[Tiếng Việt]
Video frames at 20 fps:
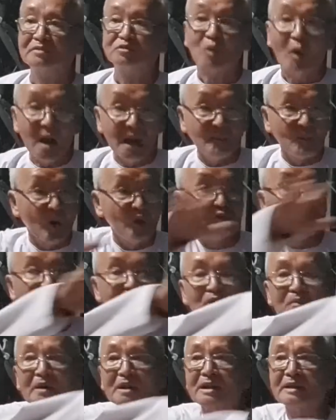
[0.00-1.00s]
toàn bộ
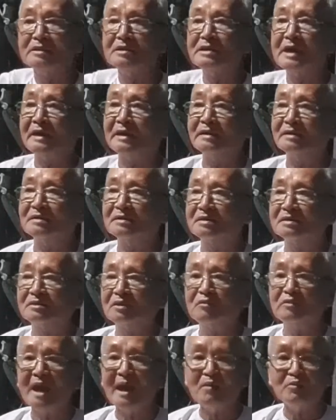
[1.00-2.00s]
dân của mình là như vậy
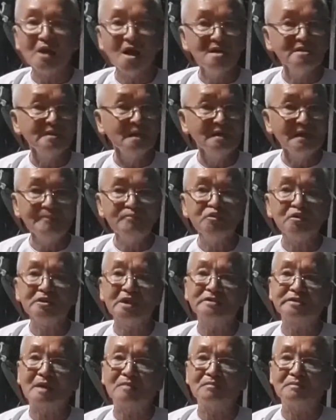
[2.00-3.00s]
nó đau đớn dữ lắm cho
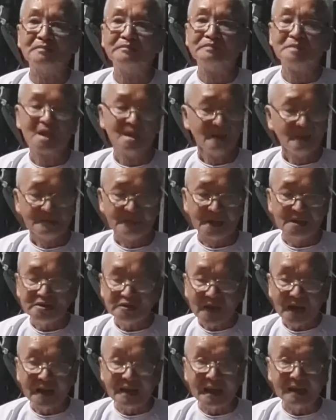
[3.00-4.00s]
dân tộc mà
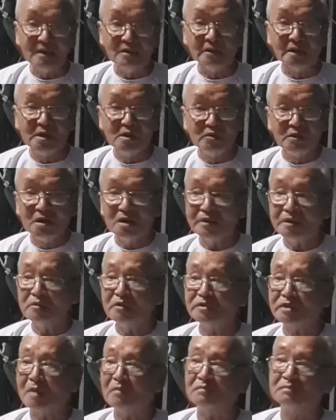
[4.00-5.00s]
đức thầy là người yêu nước yêu
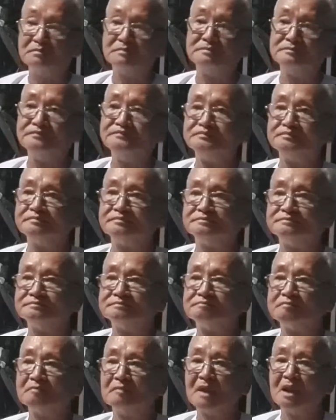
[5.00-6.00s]
dân tộc dạ.
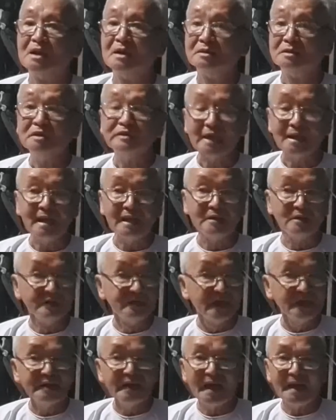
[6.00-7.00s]
đức thầy là
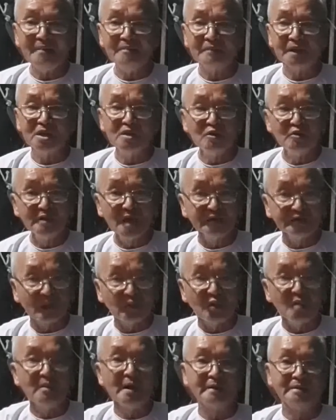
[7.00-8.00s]
người việt nam yêu dân
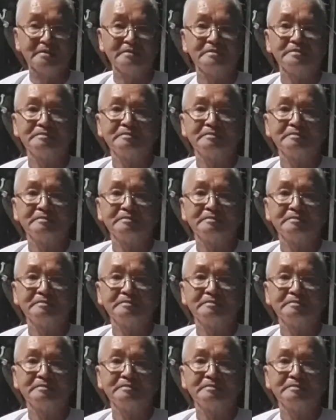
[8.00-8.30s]
tộc của mình